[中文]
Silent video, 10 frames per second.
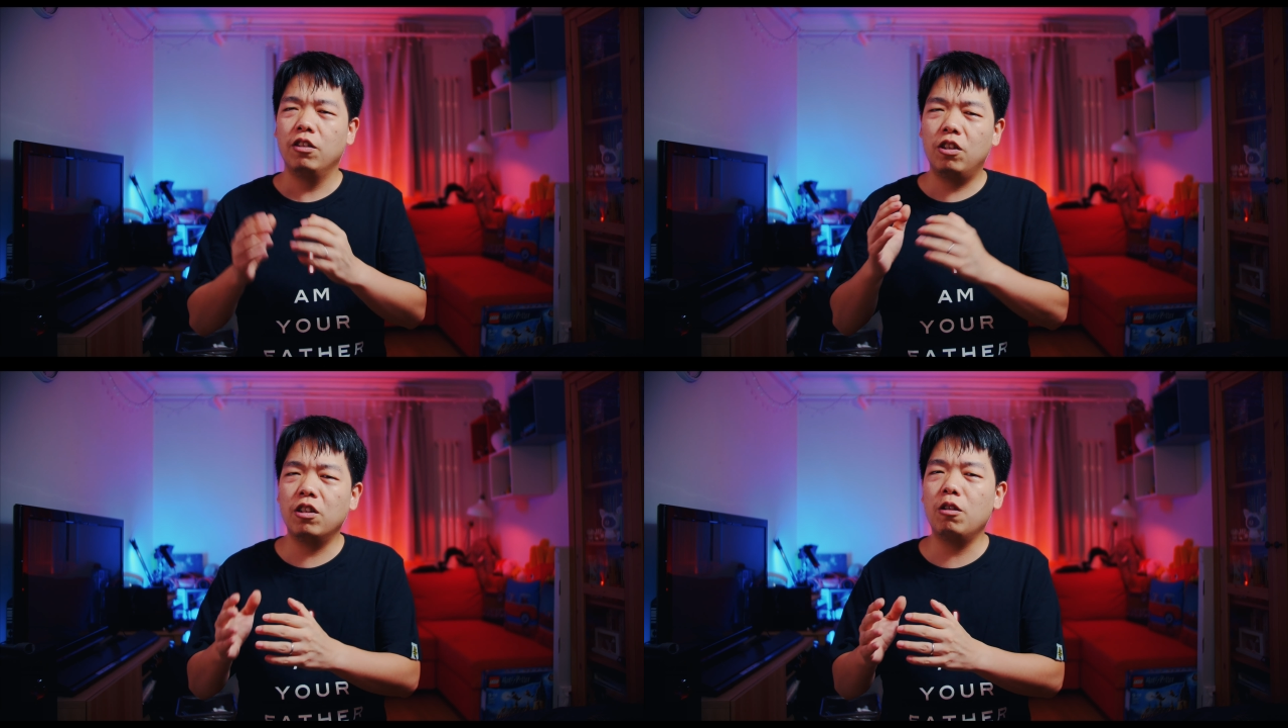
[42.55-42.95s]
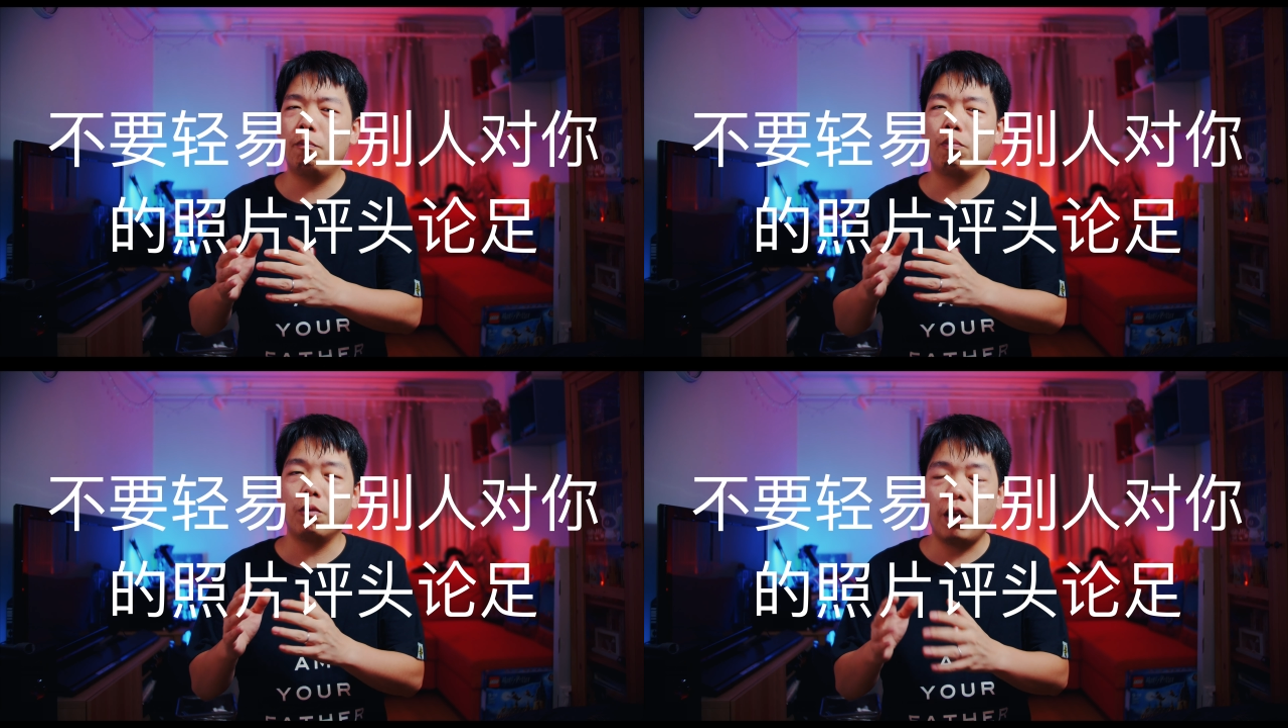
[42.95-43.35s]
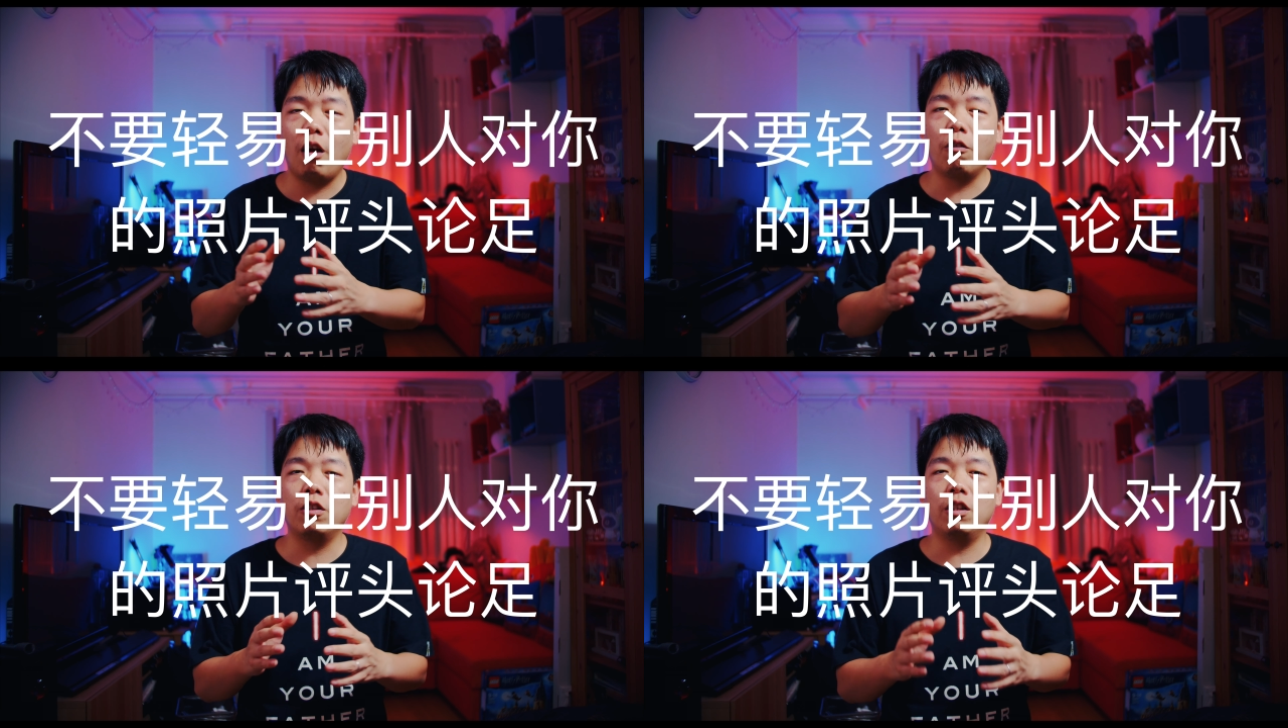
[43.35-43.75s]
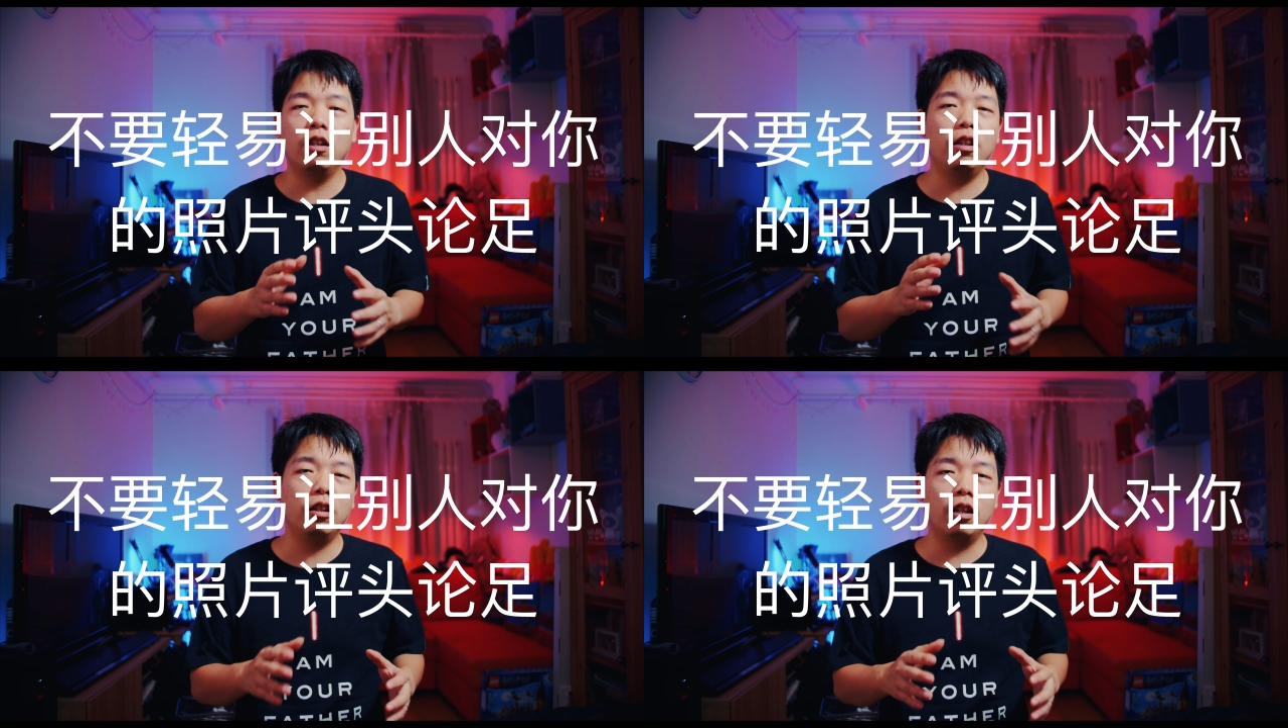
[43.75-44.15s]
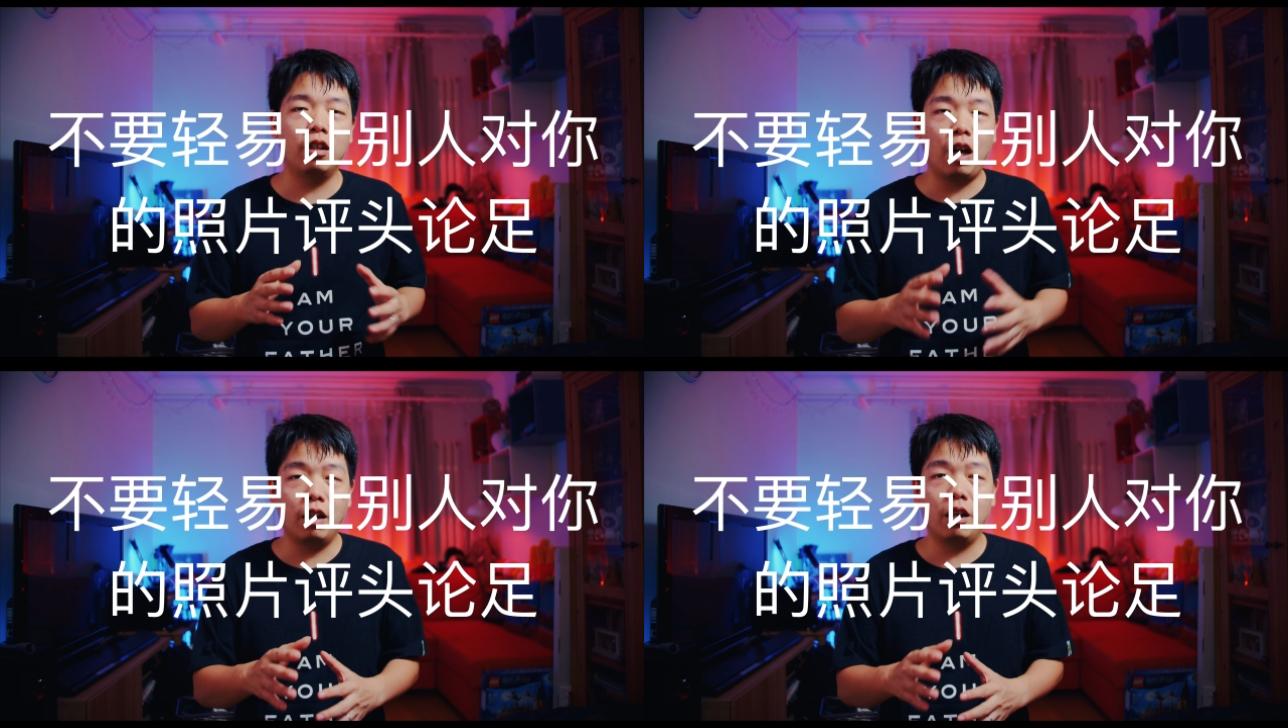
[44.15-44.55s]
其实不要轻易的
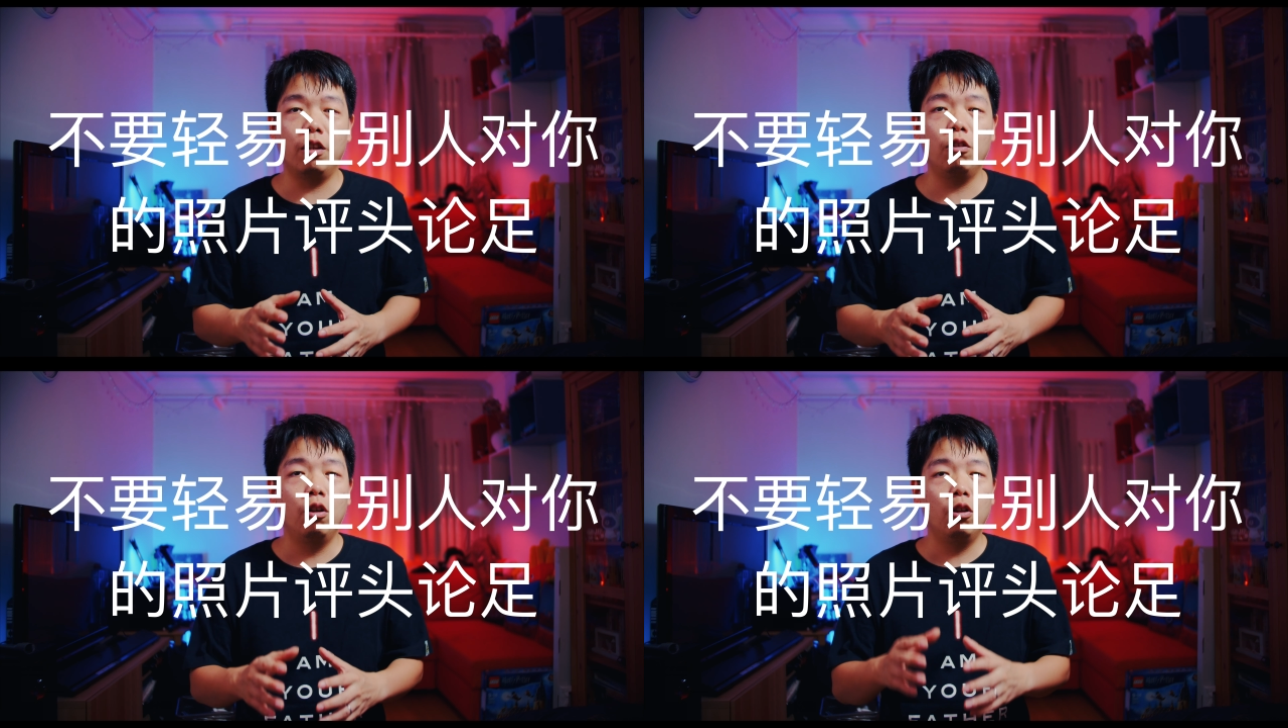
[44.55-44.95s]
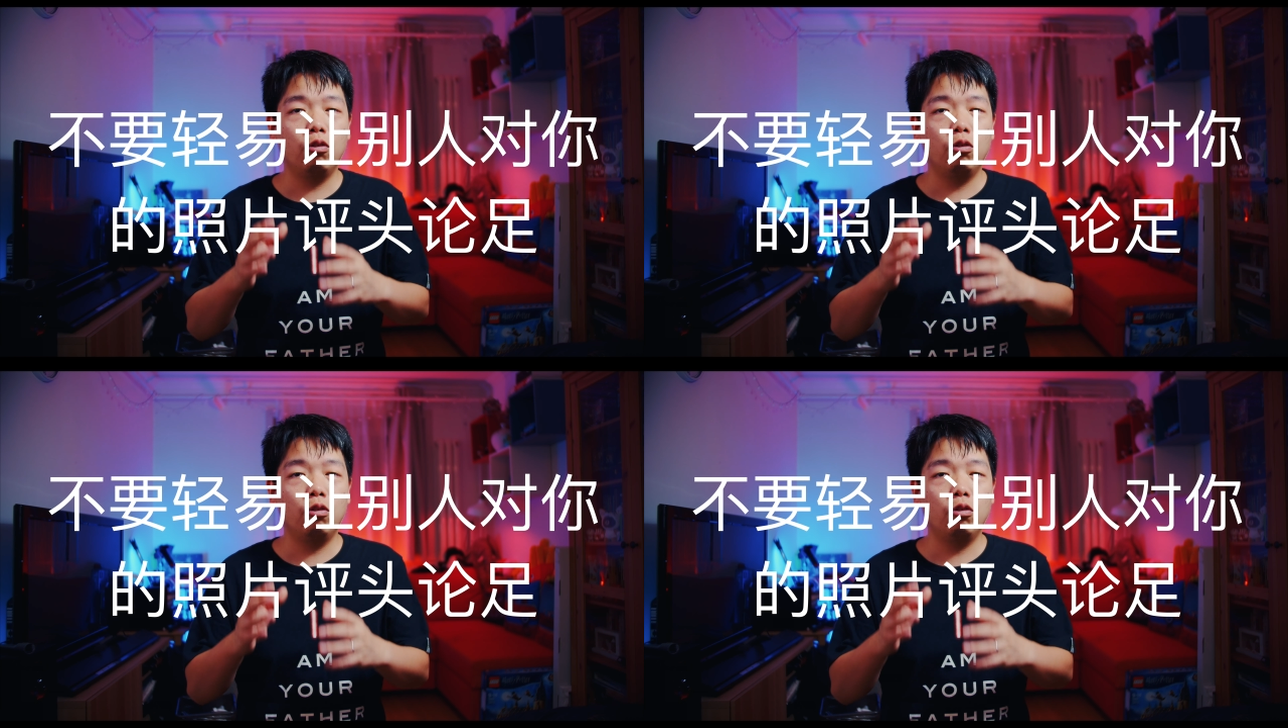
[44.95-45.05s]
让人